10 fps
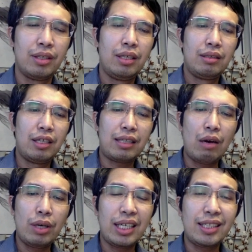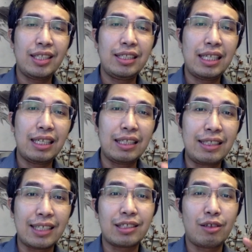Tinatawag natin yan na
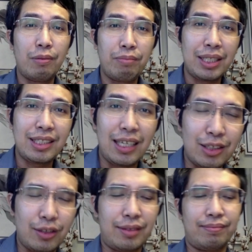just compensation.